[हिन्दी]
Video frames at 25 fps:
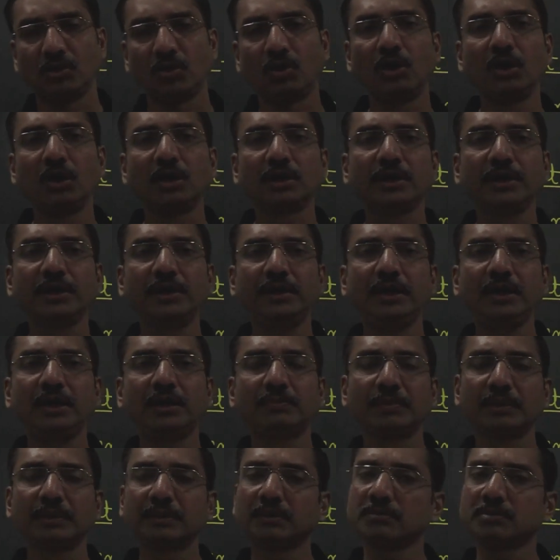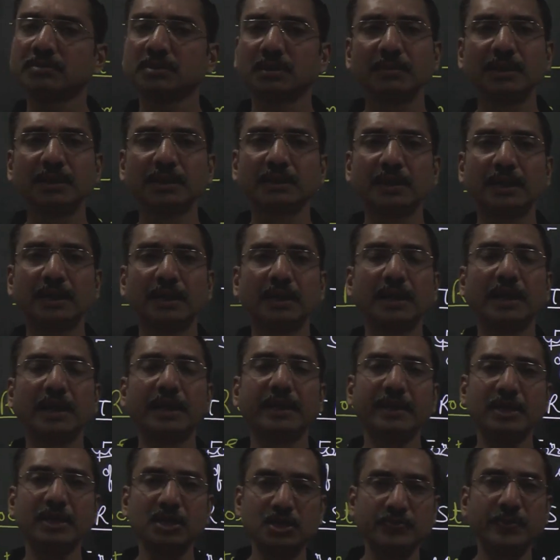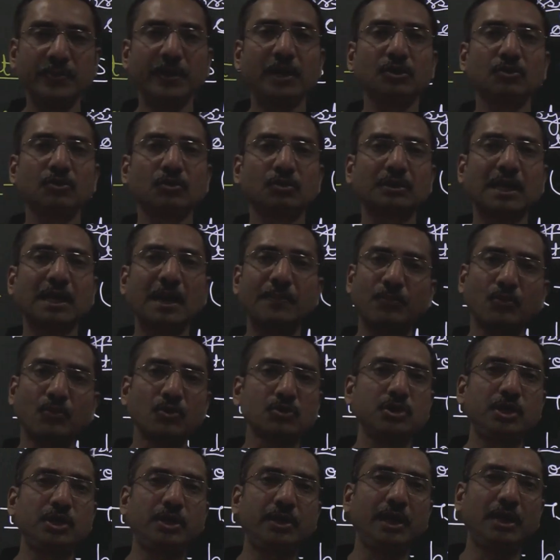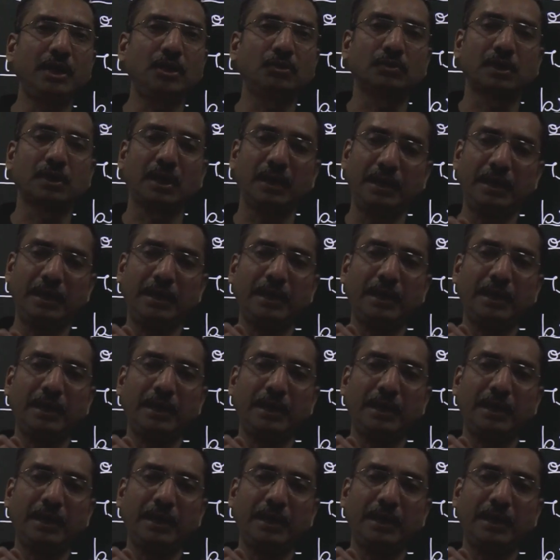ऑल्टरनेट मतलब समझ गए ना अरेंजमेंट जो होता अपोजिट नहीं होता